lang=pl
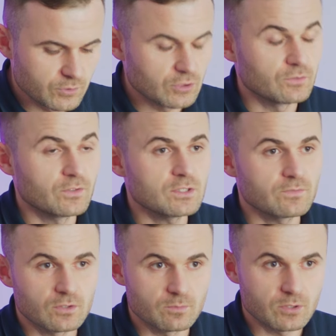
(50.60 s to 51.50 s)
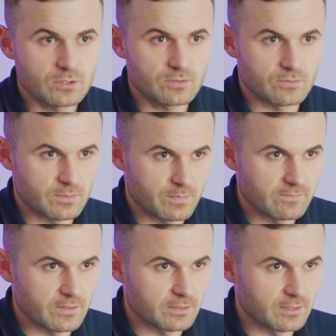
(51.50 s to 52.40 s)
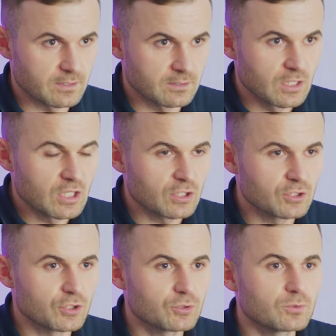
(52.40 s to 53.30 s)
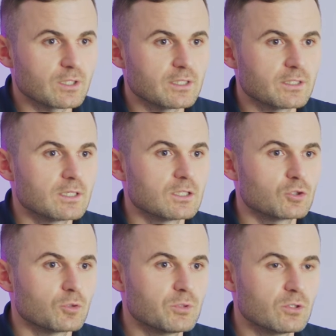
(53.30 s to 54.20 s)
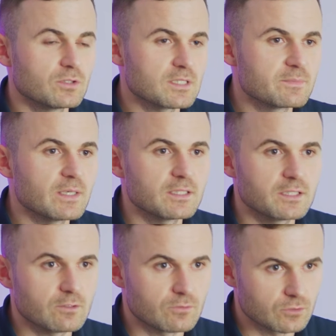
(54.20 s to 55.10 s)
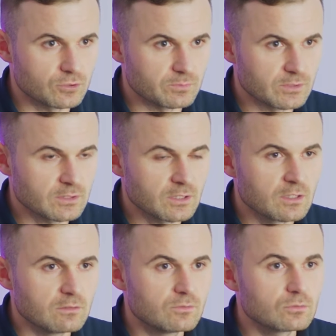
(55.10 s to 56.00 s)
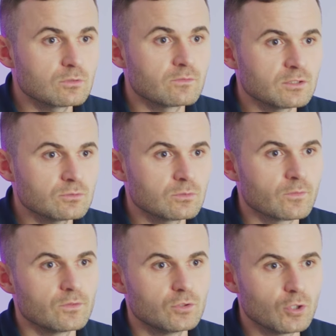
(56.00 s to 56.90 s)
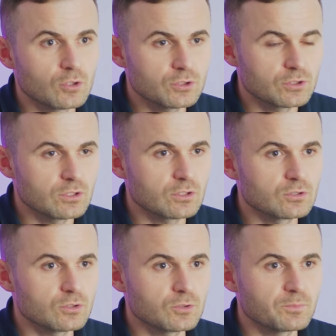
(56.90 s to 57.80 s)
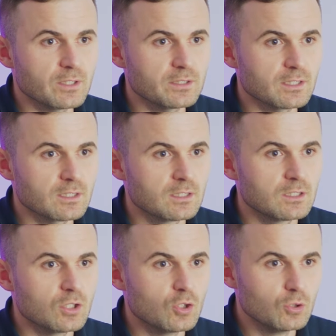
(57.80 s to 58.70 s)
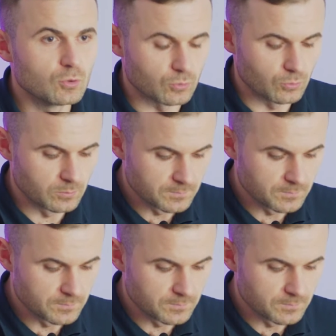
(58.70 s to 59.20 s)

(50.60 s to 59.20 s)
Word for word: przeciwieństwie do procesu spawania, gdzie tutaj topiony jest materiał rodzimy, w lutowaniu dochodzi tylko do topienia lutu